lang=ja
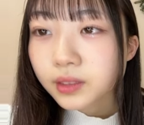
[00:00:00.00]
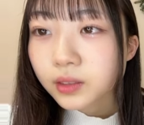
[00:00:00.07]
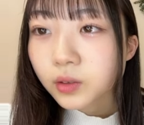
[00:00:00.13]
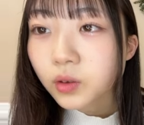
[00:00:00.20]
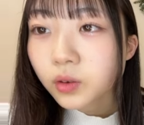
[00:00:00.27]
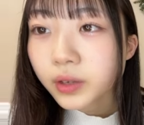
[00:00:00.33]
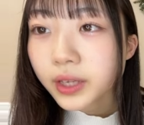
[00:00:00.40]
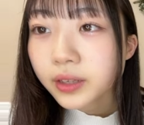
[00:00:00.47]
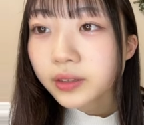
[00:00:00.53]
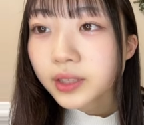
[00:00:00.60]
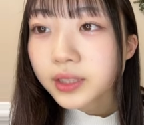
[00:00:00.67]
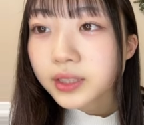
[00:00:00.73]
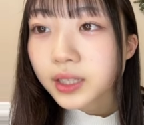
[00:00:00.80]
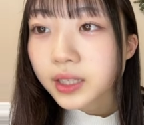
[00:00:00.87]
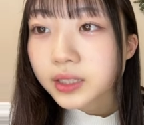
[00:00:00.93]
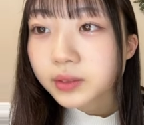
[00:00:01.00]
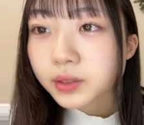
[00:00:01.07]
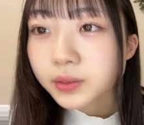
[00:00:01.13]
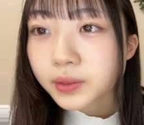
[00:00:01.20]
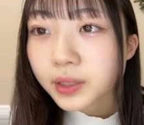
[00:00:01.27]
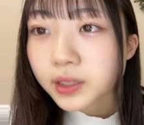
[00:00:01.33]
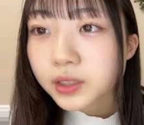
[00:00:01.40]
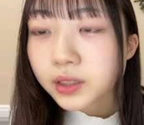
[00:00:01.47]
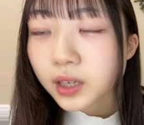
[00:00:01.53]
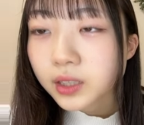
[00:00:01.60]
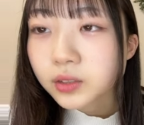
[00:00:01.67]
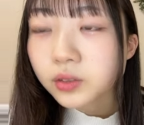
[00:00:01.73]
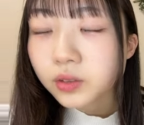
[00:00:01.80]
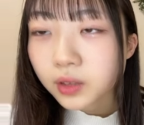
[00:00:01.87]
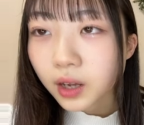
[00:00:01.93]
公演受付始まるの劇場あ
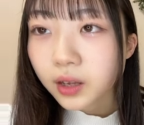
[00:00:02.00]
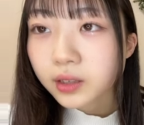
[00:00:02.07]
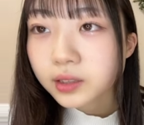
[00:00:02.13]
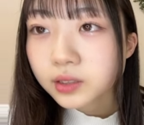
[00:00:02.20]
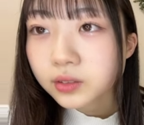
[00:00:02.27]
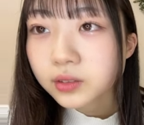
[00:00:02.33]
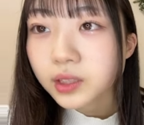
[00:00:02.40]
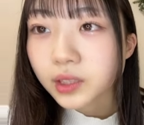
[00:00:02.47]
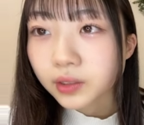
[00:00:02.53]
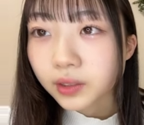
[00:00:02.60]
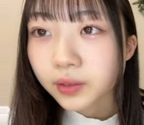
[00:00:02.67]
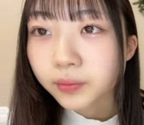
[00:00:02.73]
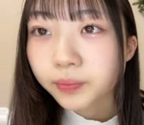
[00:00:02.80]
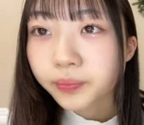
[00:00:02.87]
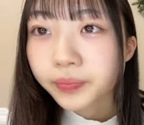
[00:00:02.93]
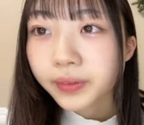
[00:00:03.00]
そっかそうだよね